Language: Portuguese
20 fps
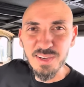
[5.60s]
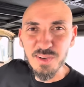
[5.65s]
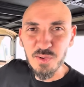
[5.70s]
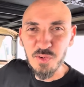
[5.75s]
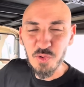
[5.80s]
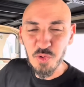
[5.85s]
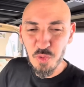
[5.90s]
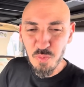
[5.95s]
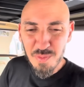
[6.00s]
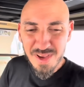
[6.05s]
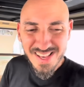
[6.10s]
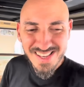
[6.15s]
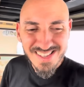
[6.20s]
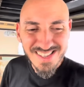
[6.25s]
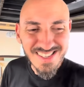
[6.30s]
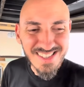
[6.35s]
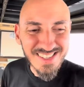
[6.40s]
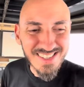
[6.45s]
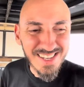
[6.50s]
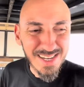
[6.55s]

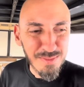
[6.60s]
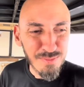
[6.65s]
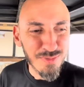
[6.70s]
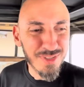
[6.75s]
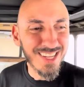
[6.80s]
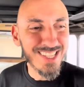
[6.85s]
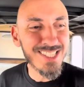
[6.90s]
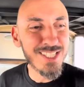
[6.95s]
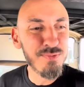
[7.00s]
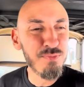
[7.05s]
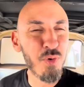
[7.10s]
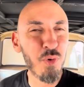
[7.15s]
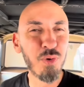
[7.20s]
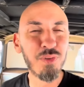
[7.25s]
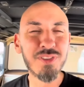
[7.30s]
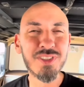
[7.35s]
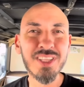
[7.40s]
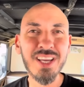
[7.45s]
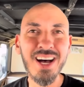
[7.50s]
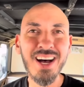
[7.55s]
Começamos a
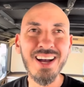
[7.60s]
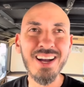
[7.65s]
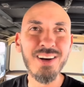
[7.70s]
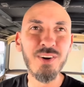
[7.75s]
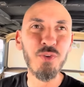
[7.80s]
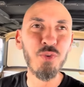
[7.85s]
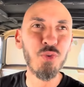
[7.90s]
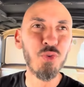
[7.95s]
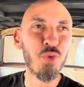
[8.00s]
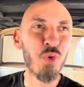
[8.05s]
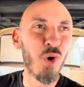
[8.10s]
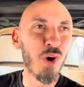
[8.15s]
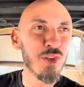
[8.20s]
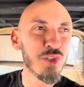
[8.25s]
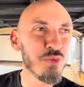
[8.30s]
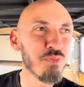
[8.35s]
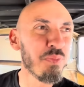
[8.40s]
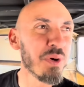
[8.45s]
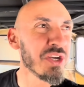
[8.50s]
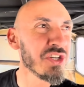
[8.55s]
desmontar o
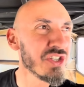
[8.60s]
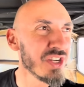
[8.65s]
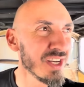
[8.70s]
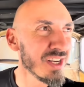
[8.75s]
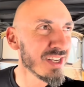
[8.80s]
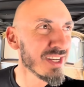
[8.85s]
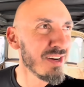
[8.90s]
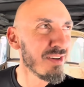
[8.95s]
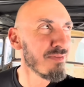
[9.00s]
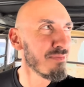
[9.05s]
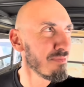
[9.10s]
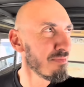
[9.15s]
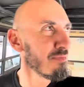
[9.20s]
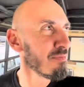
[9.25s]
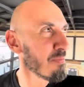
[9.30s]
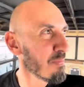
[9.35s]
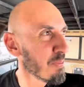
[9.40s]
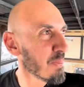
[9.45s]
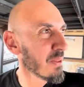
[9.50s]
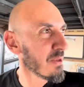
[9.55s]
nosso Pachecão.
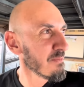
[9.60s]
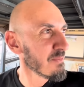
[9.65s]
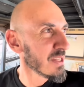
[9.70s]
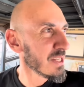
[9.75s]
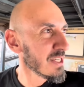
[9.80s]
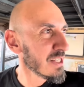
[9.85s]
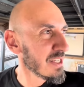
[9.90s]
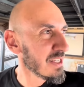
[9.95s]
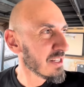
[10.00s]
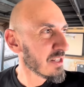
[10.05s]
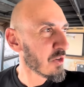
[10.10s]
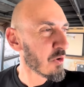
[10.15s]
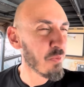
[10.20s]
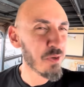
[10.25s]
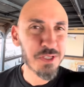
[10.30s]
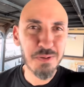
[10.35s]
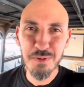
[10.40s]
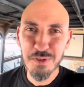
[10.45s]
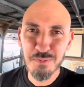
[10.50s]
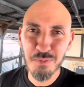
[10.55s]

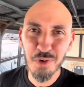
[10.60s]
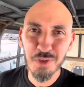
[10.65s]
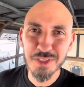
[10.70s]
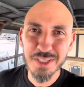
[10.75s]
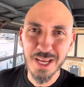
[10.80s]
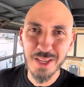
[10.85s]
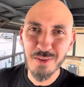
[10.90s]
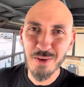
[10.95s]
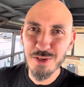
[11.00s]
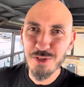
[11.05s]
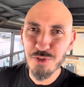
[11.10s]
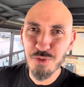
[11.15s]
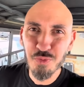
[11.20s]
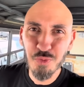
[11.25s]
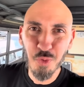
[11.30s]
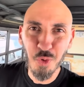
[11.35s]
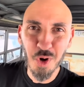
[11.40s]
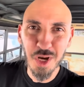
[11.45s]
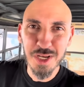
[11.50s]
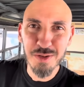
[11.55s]
Começamos a desmontar nosso
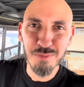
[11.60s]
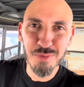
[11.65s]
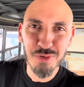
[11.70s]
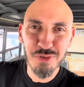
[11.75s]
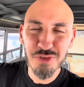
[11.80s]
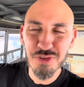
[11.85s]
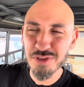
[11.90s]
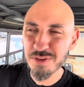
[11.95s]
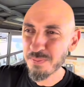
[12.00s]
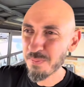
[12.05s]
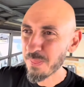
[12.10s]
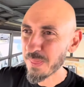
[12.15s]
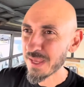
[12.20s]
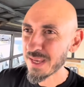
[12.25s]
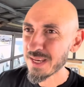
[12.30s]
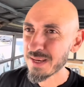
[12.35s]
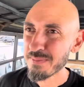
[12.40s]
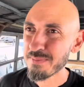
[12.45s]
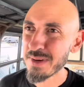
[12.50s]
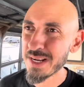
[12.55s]
ônibus
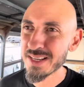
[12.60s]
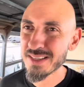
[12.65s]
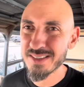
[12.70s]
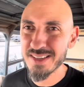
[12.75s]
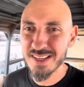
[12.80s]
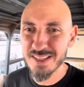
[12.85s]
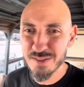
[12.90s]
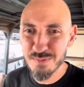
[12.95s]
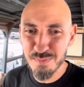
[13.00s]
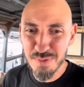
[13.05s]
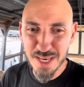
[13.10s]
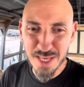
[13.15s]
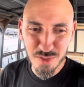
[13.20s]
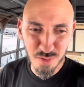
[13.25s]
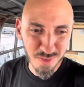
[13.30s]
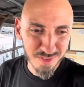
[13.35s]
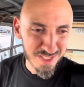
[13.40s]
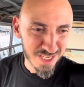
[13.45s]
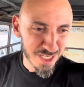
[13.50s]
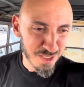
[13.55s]
Mercedes-Benz
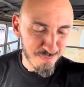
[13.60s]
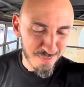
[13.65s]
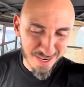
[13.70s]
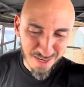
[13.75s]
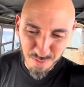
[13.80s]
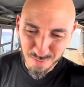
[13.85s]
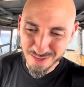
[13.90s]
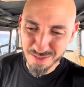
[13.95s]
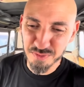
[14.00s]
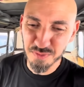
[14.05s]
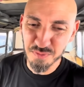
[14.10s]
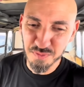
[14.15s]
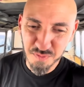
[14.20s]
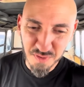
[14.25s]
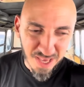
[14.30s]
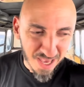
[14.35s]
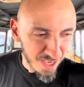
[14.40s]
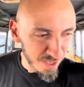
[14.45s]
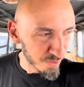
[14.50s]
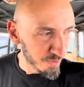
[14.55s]
O364
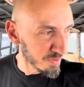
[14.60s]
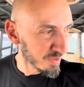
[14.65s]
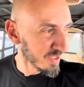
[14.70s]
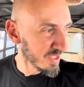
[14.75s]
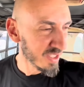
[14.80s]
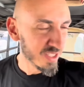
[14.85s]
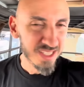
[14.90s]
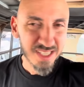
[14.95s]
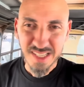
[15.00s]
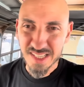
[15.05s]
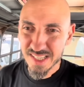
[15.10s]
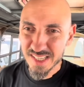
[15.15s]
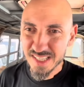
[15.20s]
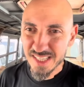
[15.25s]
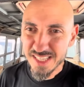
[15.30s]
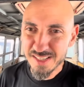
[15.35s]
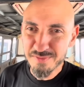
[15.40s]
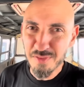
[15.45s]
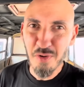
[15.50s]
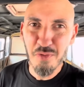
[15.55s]
velho
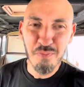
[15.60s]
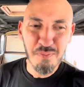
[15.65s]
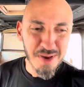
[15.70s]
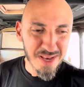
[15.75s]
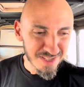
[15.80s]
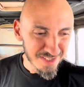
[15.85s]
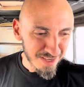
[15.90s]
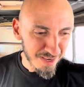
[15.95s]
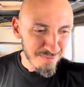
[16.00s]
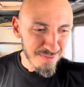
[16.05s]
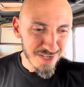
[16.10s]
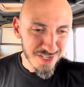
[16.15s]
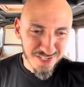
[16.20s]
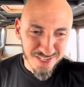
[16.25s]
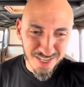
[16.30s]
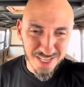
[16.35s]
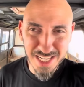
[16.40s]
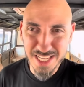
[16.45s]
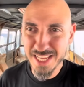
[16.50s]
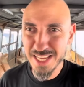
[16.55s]
e vamos começar a
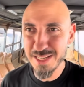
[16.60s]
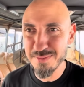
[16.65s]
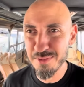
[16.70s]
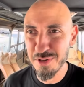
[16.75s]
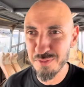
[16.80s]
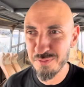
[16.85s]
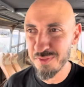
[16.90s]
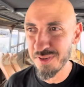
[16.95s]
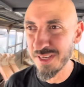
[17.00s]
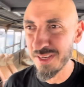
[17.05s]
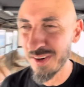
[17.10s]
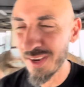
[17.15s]
mexer nele, meu filho.